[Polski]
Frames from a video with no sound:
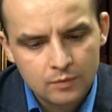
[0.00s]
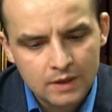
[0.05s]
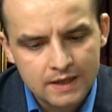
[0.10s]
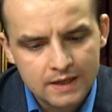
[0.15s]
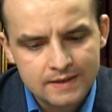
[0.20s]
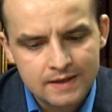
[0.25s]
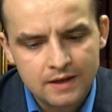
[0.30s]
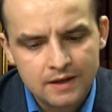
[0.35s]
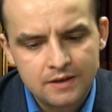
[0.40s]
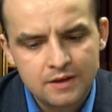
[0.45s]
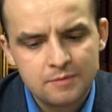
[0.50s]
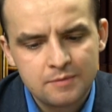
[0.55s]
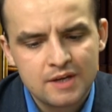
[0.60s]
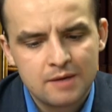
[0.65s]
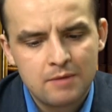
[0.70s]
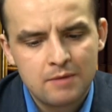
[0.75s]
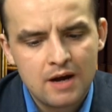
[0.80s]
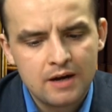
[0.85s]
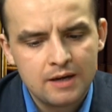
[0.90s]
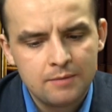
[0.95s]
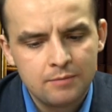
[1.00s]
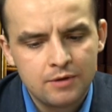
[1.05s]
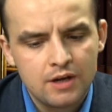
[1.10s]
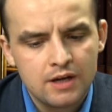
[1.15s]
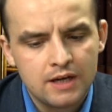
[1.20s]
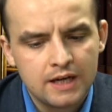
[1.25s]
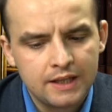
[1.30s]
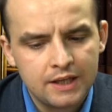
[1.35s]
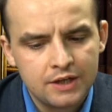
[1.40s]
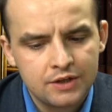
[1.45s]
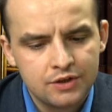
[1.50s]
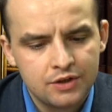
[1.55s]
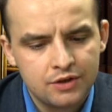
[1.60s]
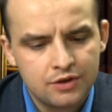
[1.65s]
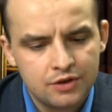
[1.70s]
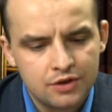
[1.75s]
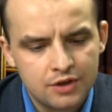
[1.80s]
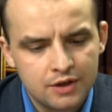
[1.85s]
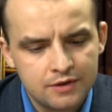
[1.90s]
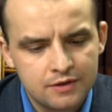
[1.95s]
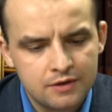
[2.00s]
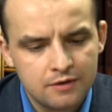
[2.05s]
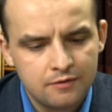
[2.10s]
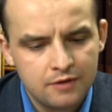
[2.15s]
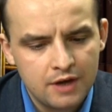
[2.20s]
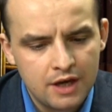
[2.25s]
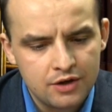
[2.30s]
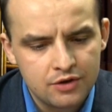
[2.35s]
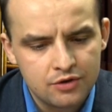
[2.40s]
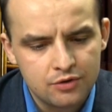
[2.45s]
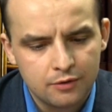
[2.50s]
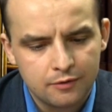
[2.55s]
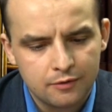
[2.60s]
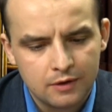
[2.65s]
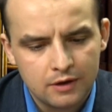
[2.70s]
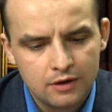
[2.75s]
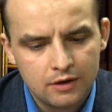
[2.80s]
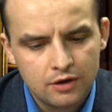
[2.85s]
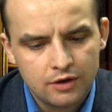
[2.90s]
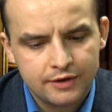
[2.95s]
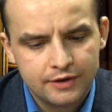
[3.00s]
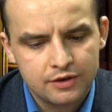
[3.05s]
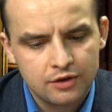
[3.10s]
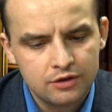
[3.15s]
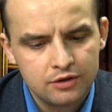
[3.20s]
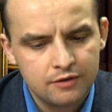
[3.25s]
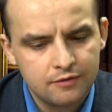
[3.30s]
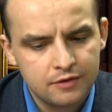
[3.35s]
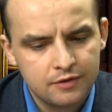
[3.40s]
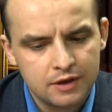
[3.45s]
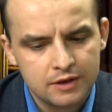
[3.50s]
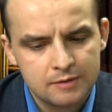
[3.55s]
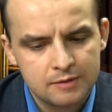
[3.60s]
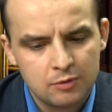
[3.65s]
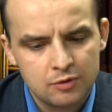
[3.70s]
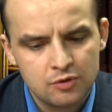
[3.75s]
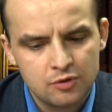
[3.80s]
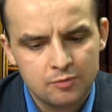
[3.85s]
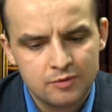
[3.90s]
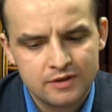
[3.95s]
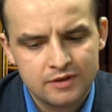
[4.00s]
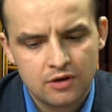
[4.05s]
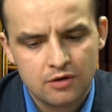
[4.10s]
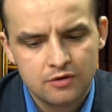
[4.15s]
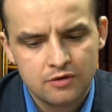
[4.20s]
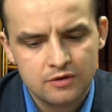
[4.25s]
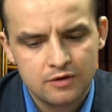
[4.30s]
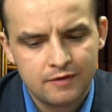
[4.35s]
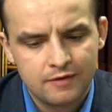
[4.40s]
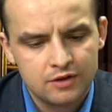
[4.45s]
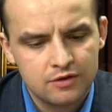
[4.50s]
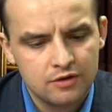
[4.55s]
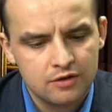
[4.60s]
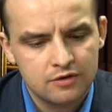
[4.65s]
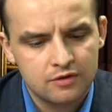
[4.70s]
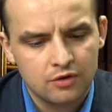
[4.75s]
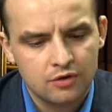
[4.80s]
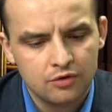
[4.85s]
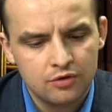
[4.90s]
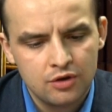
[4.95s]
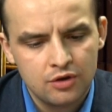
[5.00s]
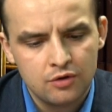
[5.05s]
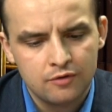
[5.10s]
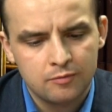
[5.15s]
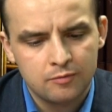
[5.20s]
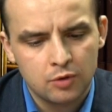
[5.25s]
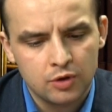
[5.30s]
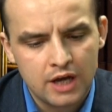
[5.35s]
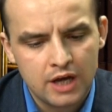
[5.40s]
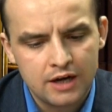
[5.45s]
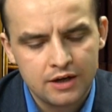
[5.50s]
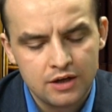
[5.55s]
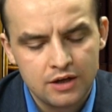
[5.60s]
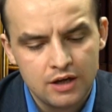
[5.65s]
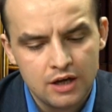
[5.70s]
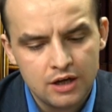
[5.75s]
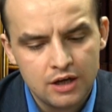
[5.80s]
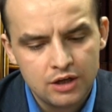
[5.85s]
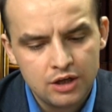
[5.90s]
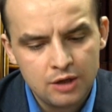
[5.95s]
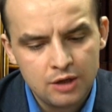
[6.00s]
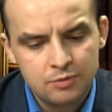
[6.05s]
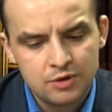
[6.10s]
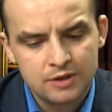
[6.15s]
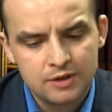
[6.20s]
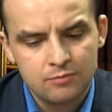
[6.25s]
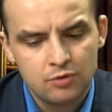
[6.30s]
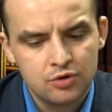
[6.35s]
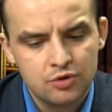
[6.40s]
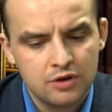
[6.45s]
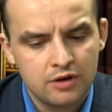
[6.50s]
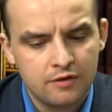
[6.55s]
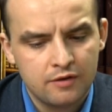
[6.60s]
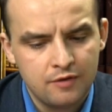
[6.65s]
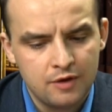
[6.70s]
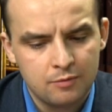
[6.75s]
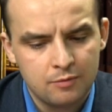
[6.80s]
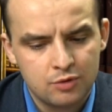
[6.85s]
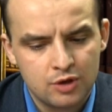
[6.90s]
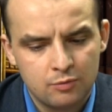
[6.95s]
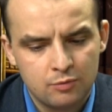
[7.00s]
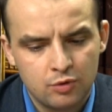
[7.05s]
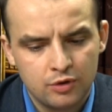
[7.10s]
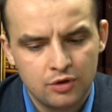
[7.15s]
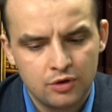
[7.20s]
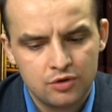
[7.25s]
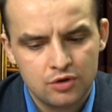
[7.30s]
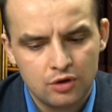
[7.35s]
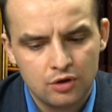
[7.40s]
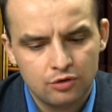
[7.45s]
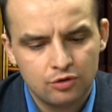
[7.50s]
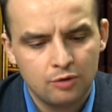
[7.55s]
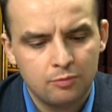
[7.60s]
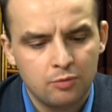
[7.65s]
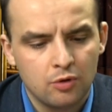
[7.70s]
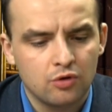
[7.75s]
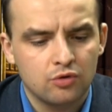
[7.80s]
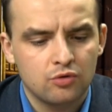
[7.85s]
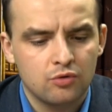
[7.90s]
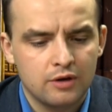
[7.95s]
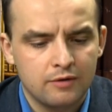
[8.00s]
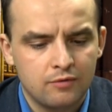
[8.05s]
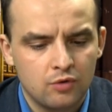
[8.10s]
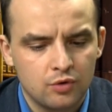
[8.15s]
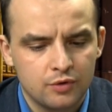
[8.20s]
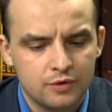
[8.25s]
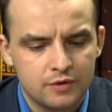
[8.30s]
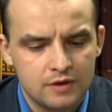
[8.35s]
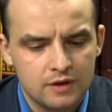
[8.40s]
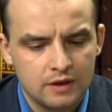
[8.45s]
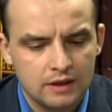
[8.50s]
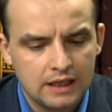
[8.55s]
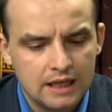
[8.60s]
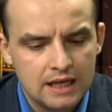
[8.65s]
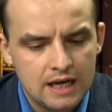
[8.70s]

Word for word: Za jednym zamachem kilkanaście tysięcy więźniów, chcąc w ten sposób steroryzować stronników monarchii i przez Morze Krwi przepłynąć do portu rewolucji.